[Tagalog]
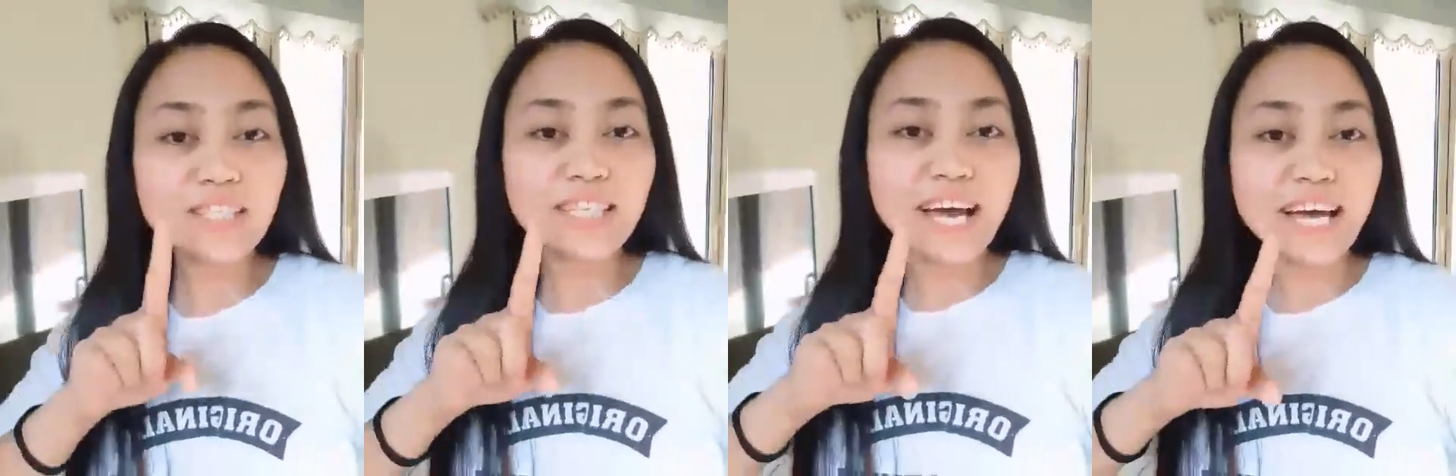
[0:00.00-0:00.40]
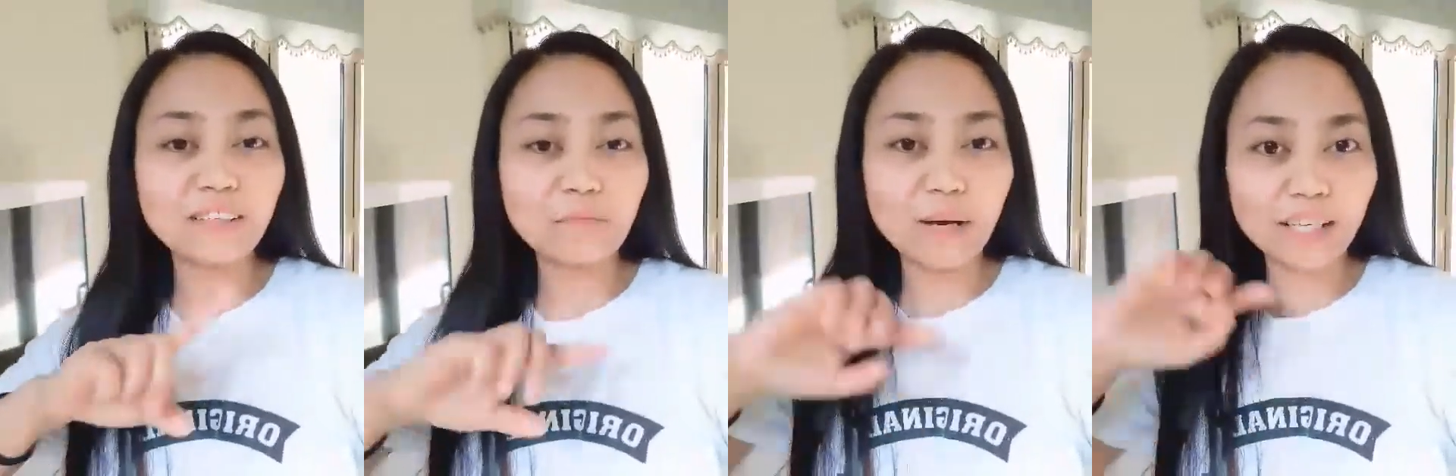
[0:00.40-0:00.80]
Sun
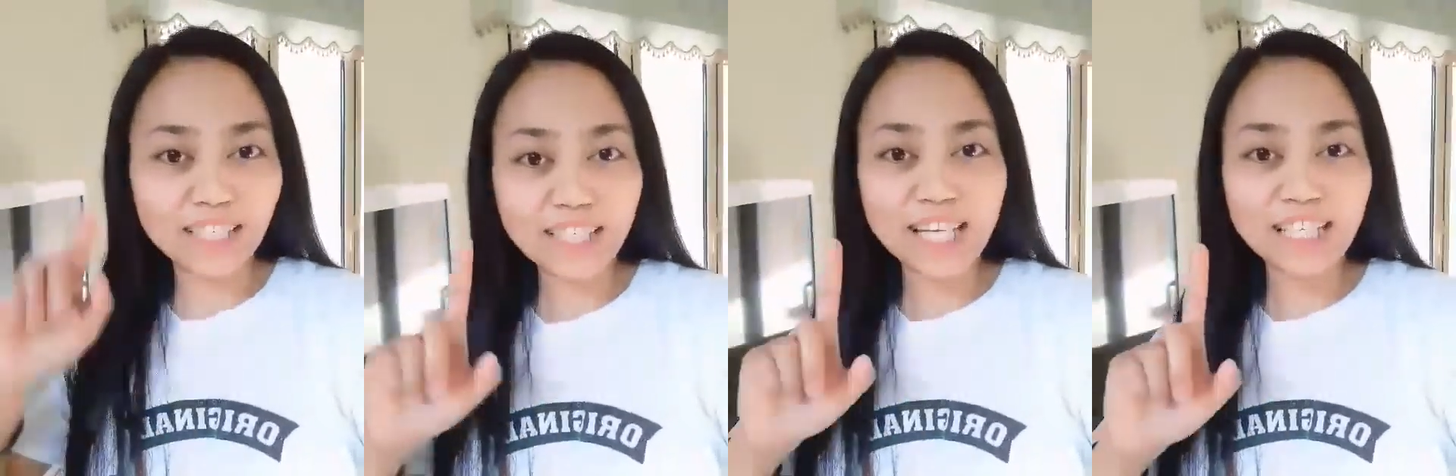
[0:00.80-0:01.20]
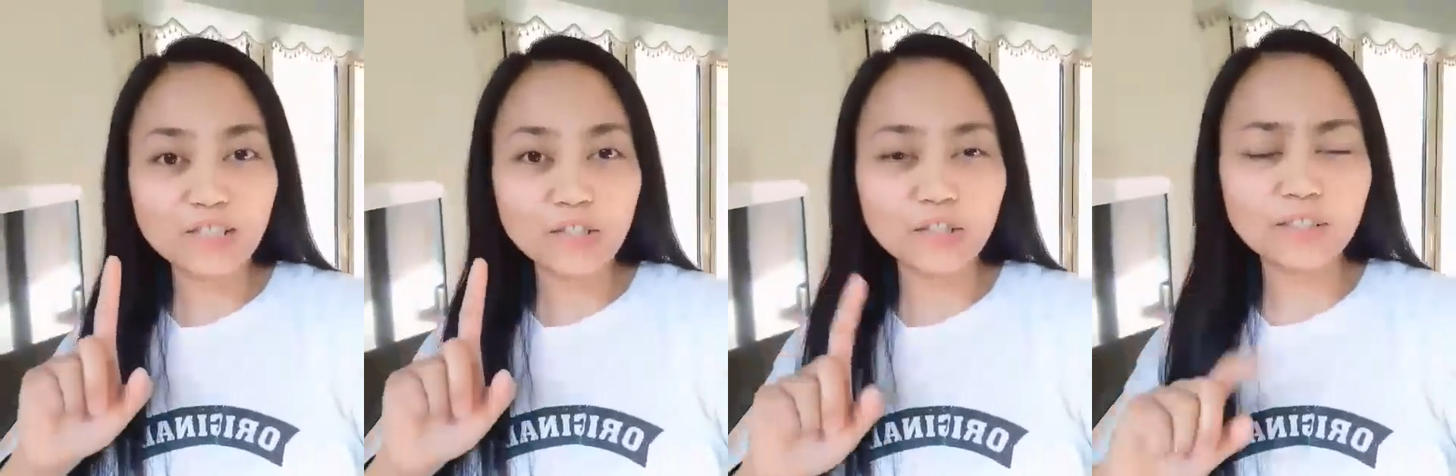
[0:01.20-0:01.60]
nagpakita na
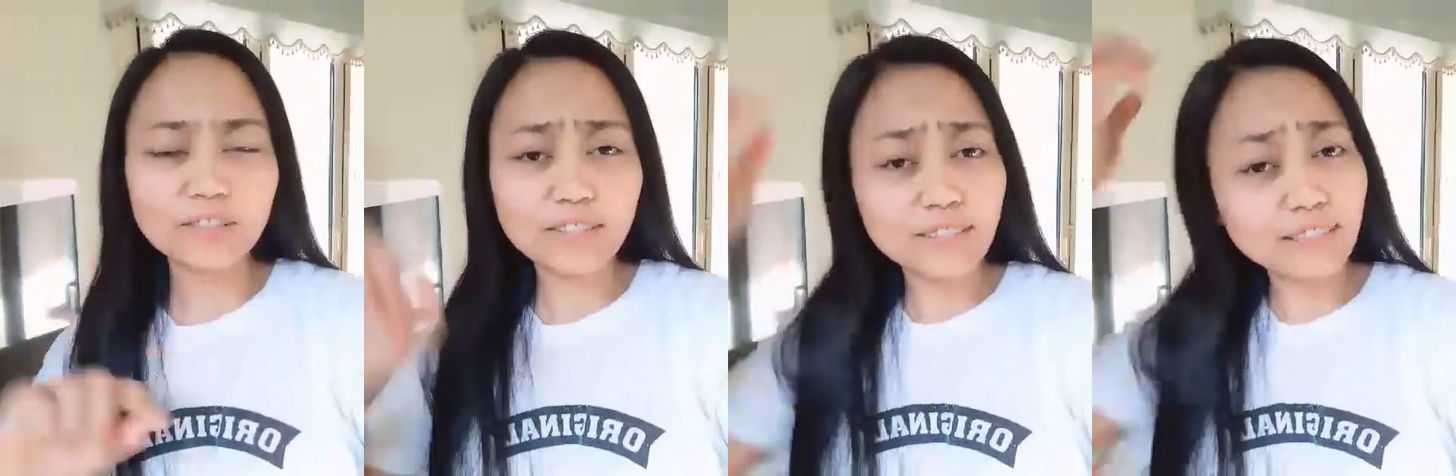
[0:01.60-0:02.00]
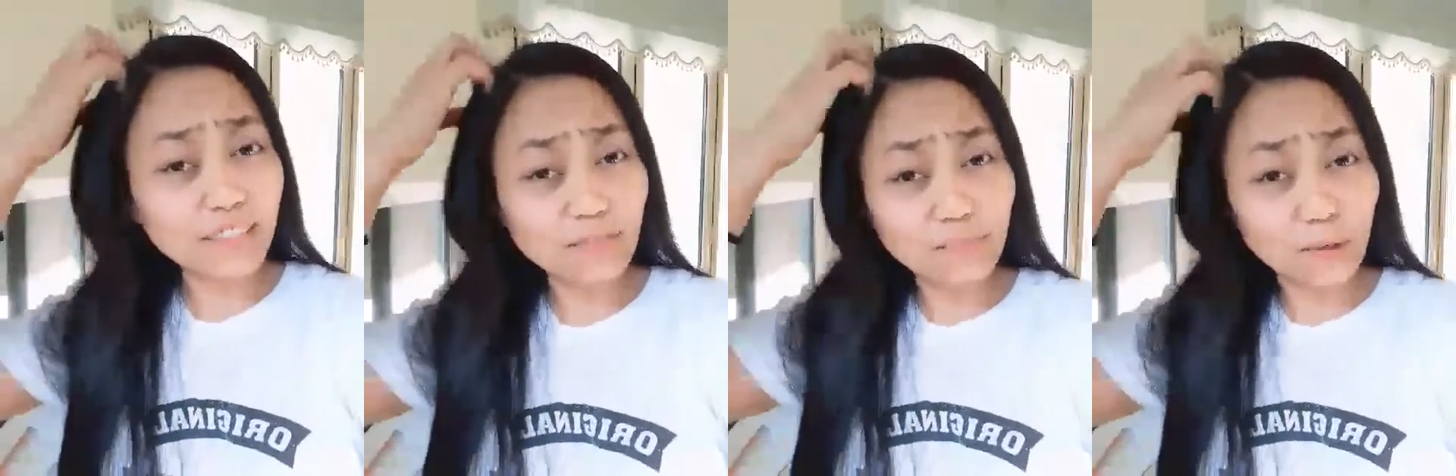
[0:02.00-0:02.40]
jud,
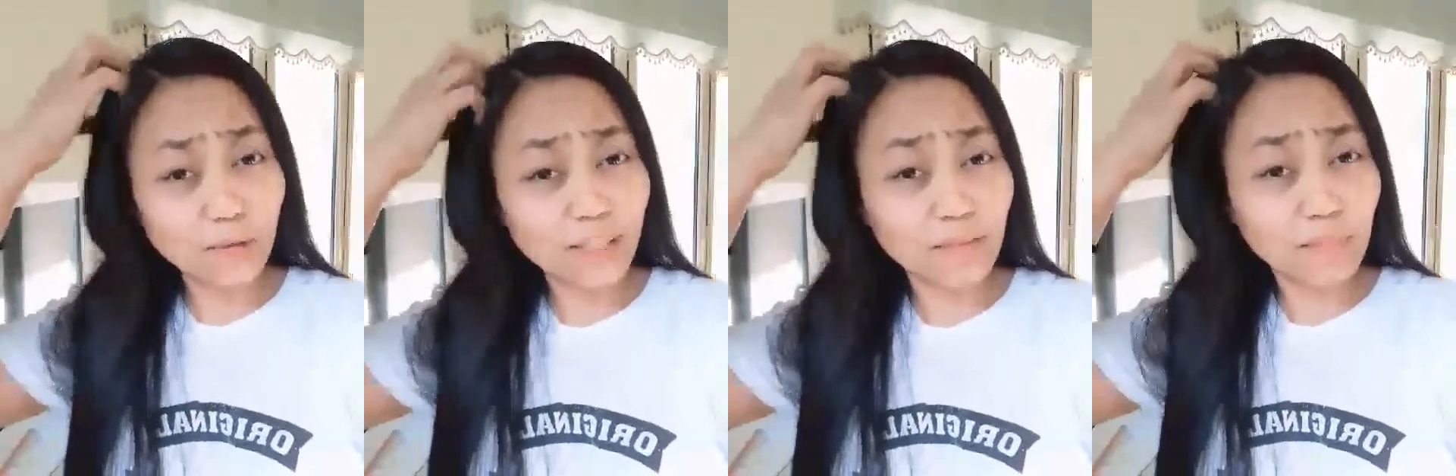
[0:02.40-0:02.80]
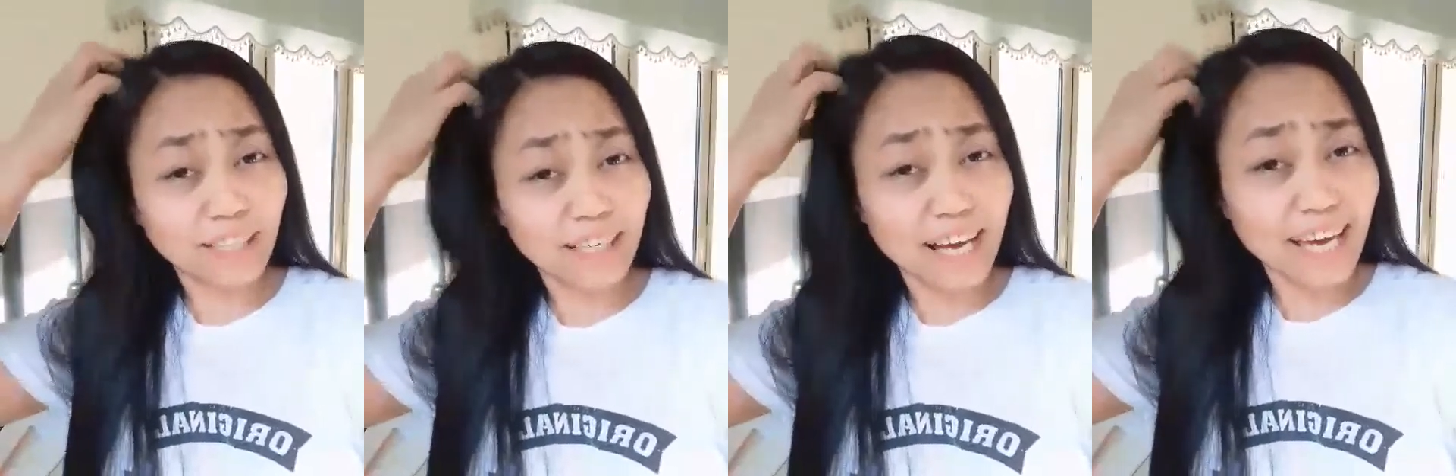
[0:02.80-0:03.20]
karon pa ko
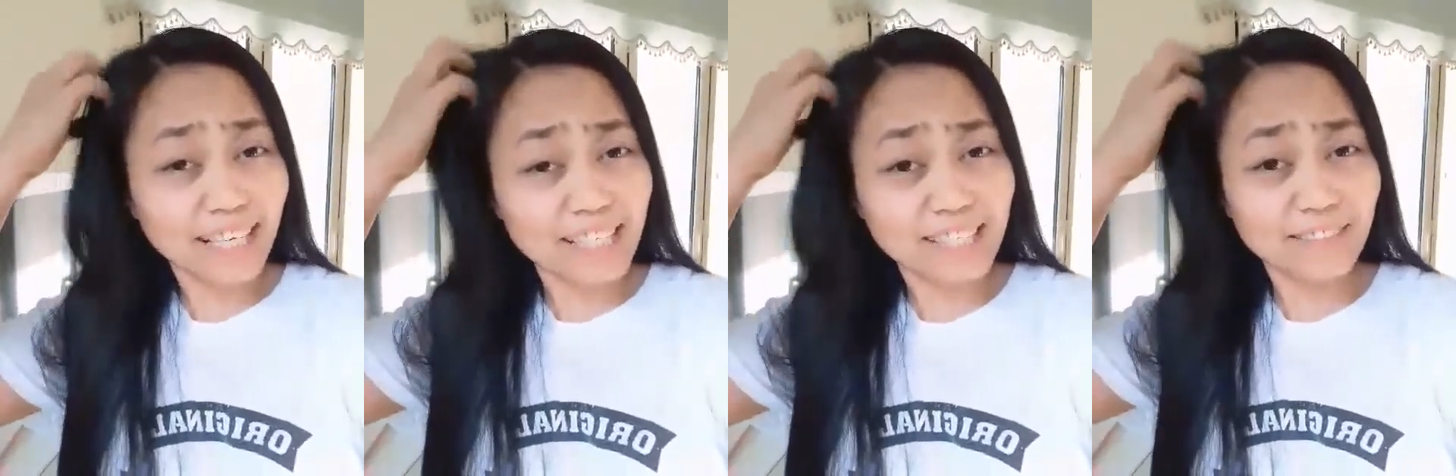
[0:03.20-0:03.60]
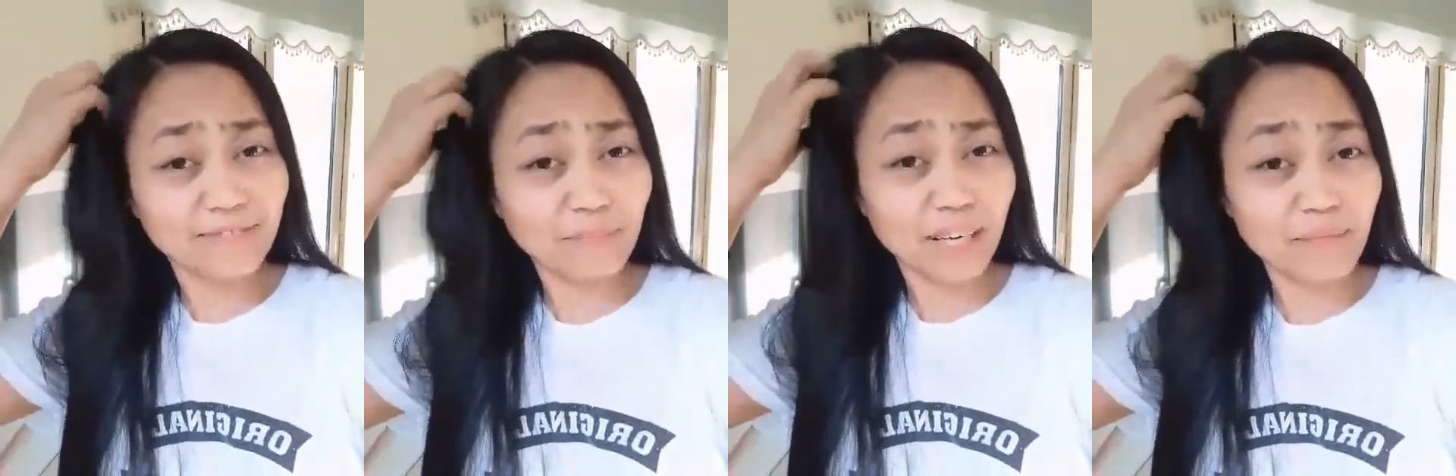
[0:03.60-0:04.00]
nagmata guys,
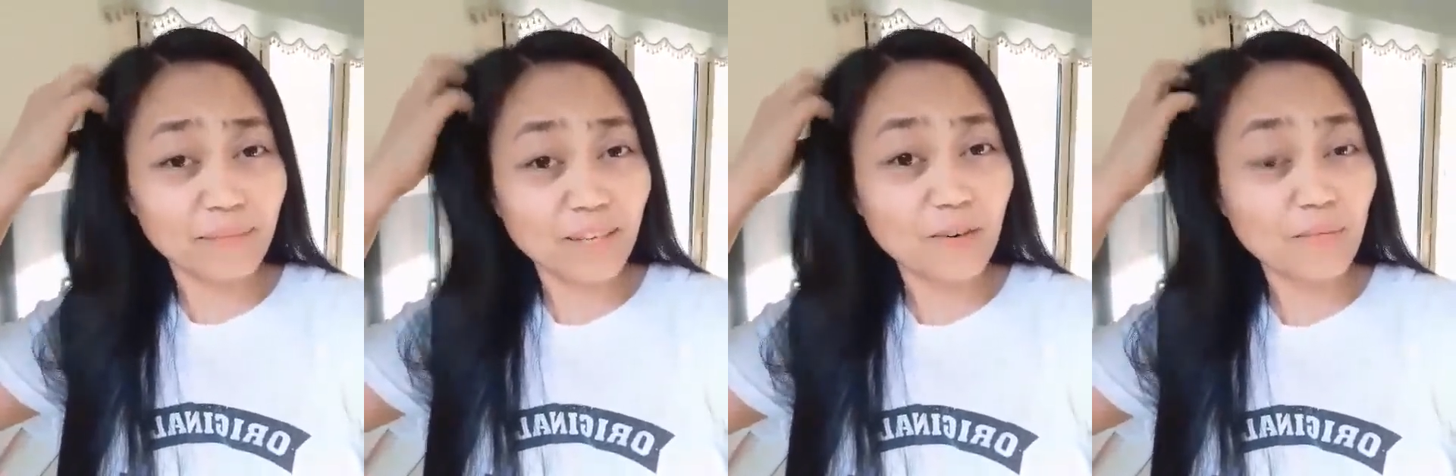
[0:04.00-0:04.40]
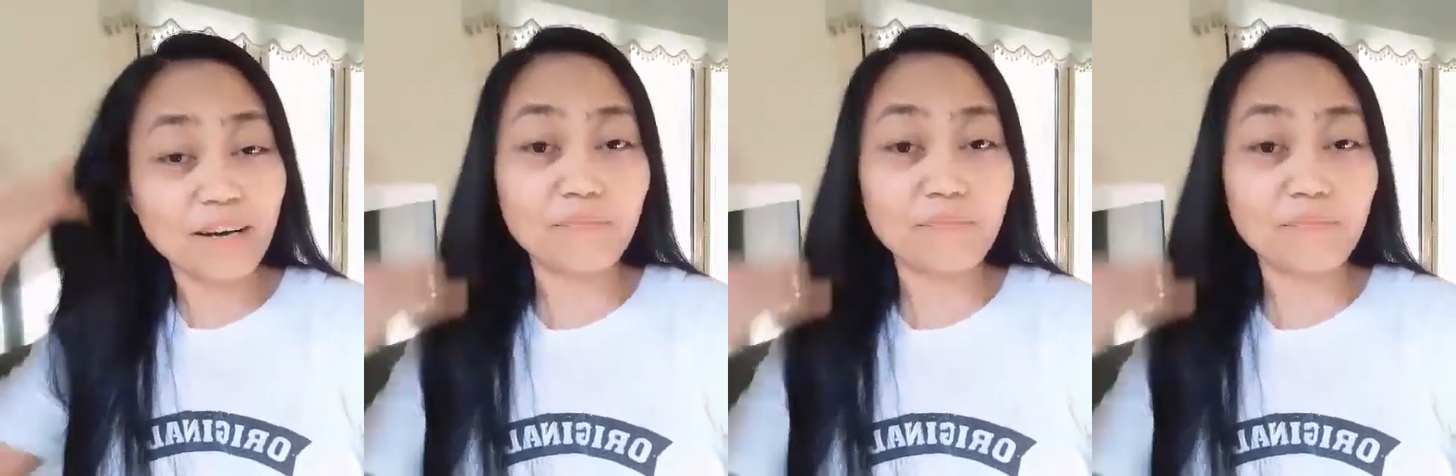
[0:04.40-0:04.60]
mga amigo, mga